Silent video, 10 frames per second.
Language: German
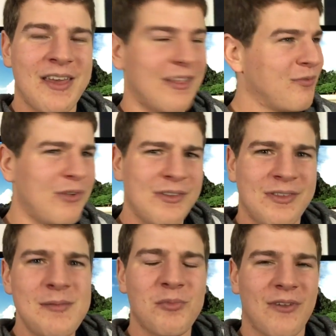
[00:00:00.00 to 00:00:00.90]
ist für einen
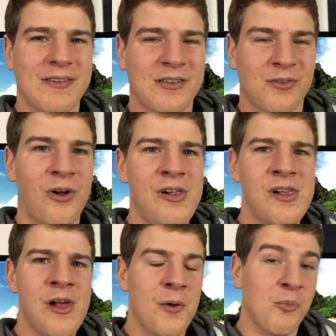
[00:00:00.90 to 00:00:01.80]
27
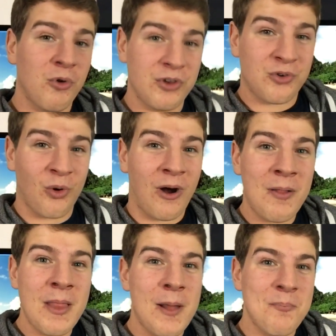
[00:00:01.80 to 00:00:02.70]
Zoll
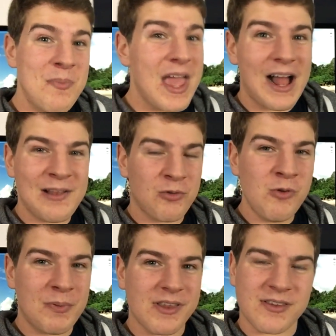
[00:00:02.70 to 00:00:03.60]
Monitor mehr als
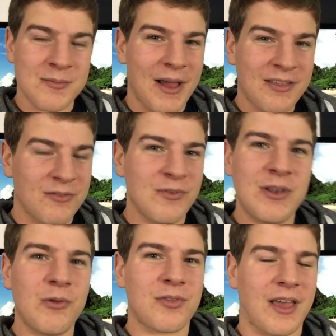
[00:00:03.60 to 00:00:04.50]
üblich. Die meisten
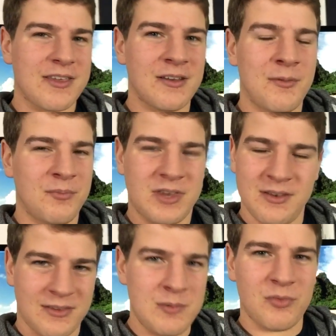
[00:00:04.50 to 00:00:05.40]
Windows-Rechner, die
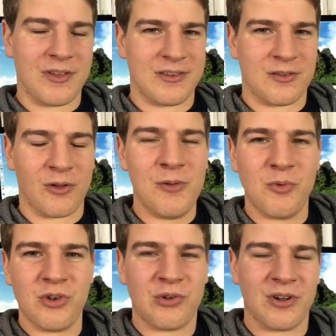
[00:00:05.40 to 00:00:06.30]
einen 27 Zoll
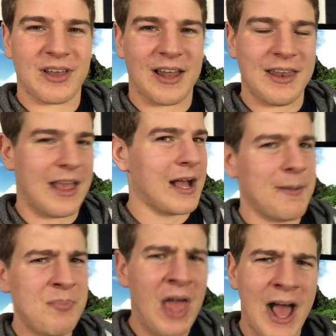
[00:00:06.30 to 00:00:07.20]
Monitor dranhängen
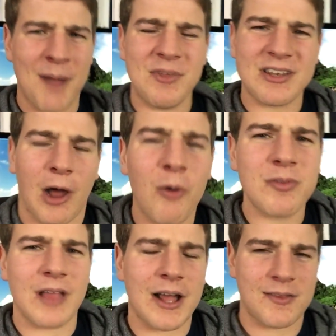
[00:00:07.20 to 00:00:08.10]
haben, haben einen
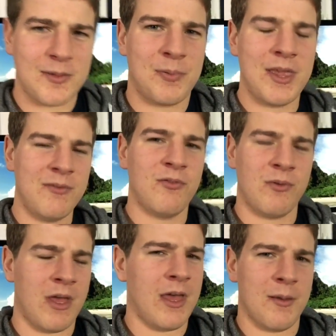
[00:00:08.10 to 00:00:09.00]

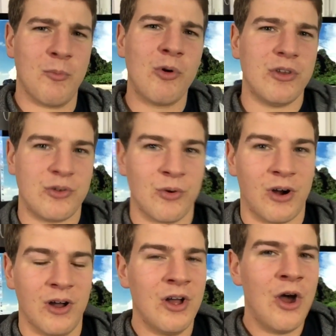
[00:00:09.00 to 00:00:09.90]
1080p äh,
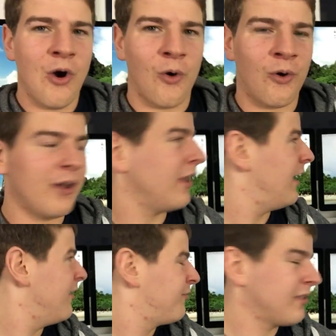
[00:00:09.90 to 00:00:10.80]
Monitor und
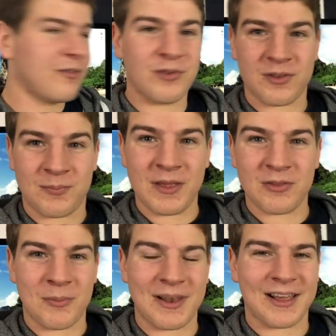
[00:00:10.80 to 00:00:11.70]
äh, 1440p ist
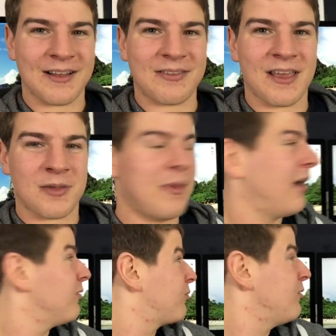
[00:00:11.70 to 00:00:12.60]
nochmal eine ganze Ecke mehr und